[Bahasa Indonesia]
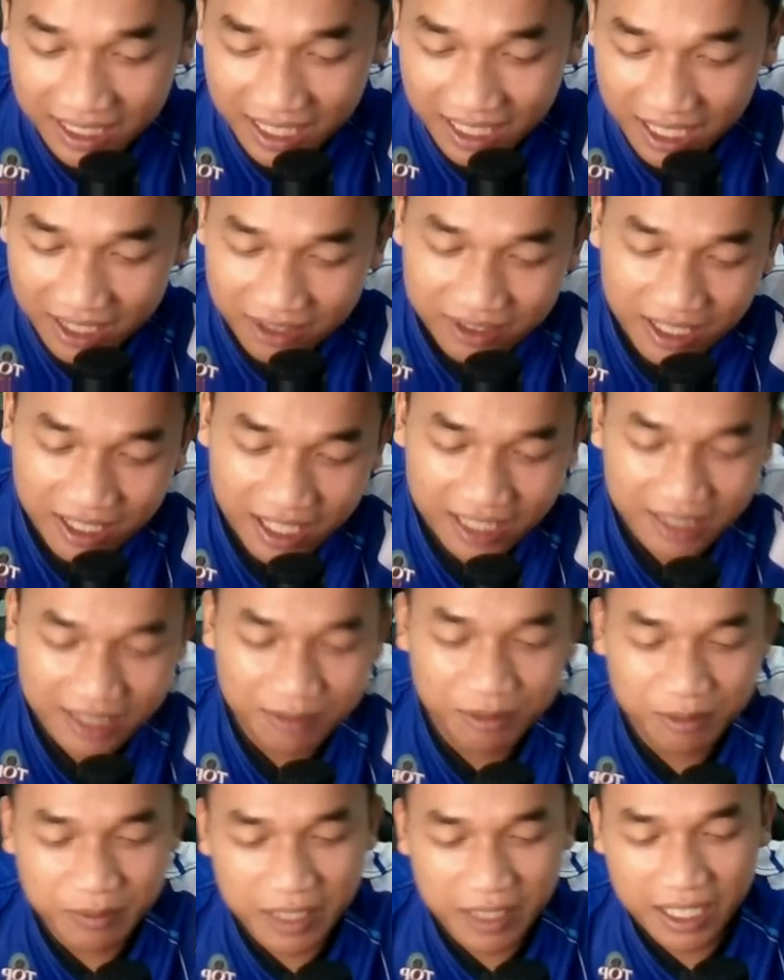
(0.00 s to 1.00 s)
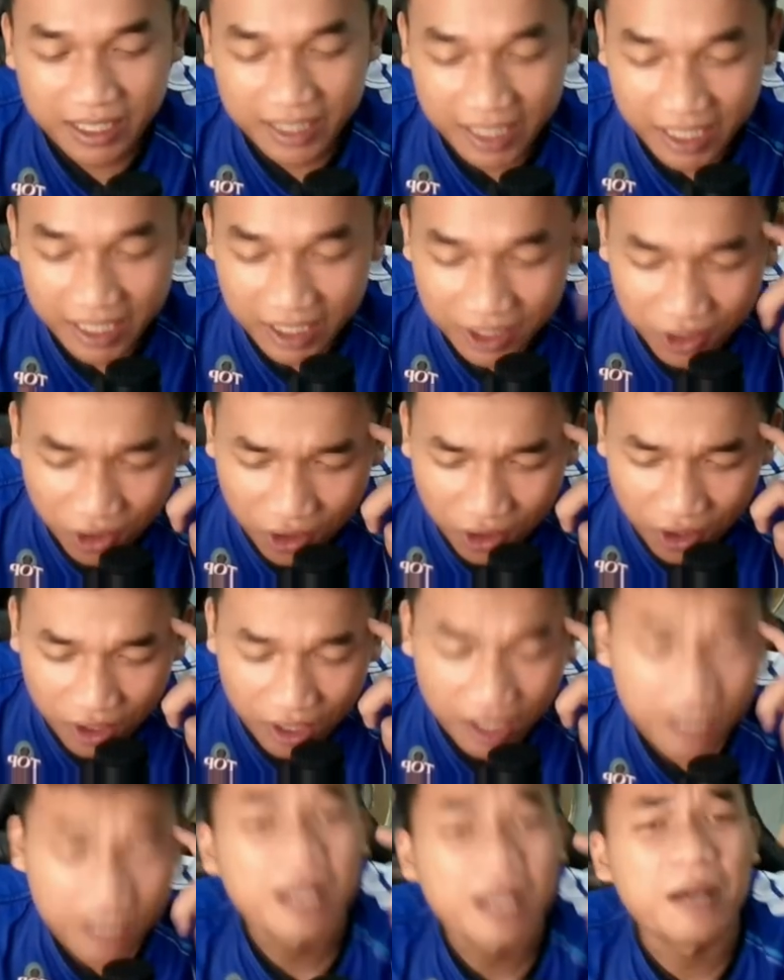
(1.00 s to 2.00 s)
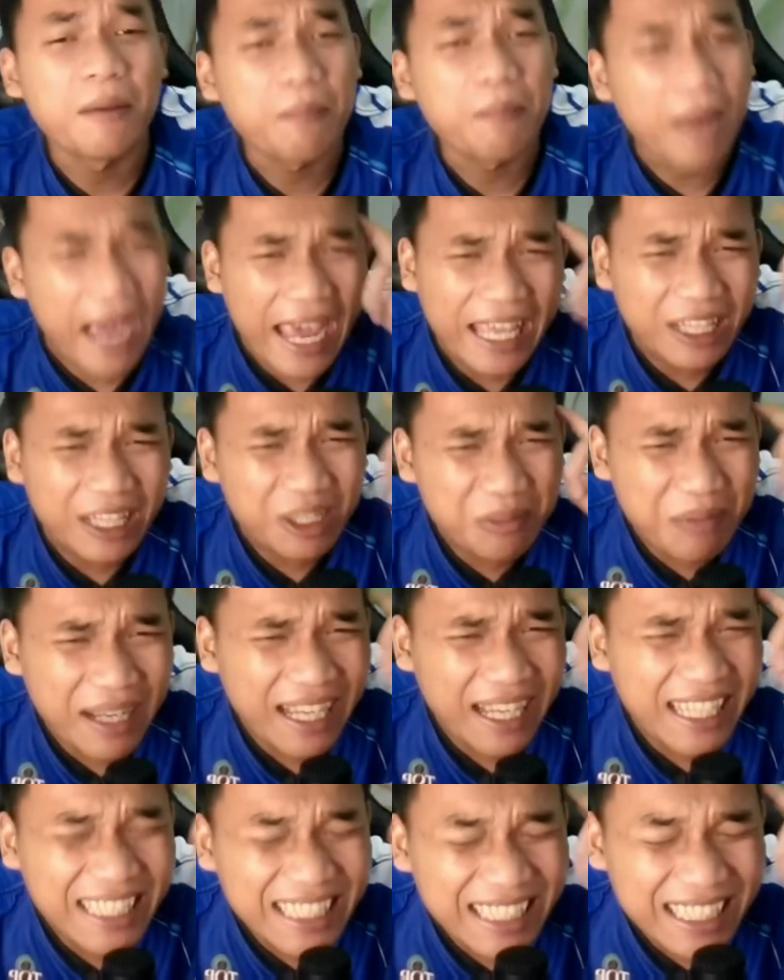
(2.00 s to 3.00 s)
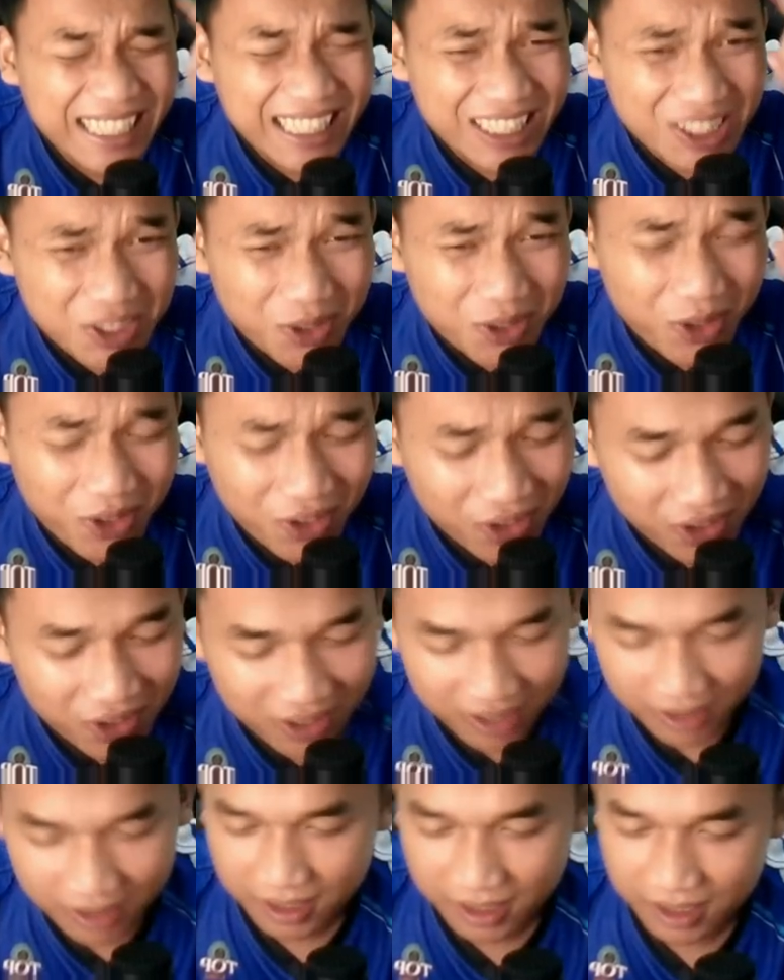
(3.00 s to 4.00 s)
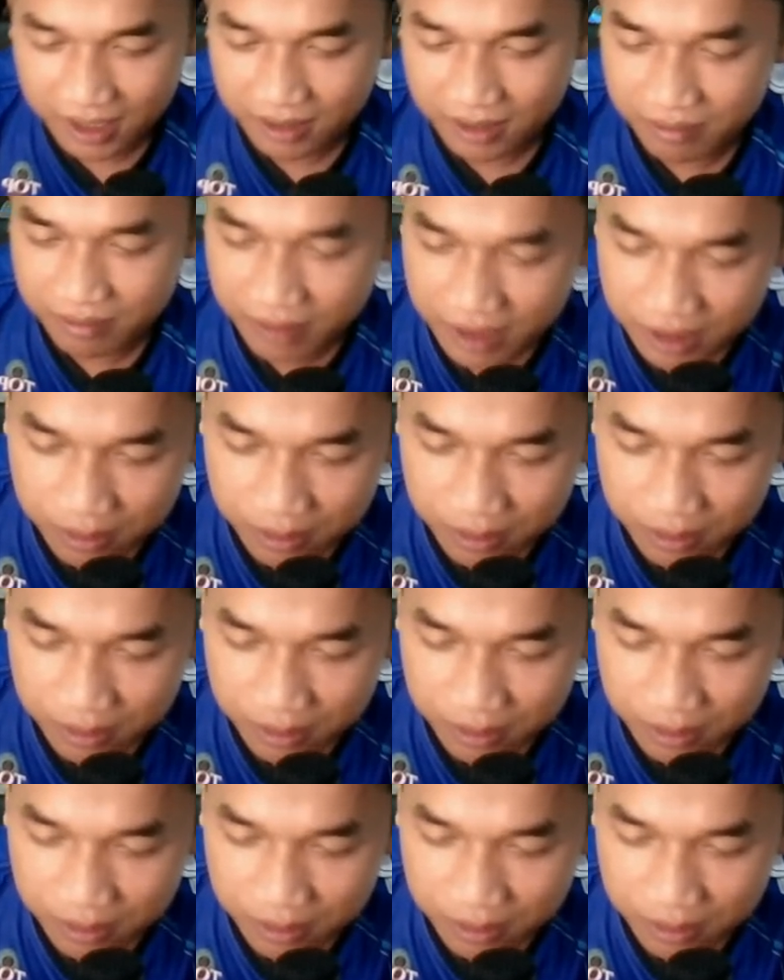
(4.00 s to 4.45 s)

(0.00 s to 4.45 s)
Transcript: lah kalau udah ketemu Mia TikTok. Main tuh pakai ini, Cok. Bukan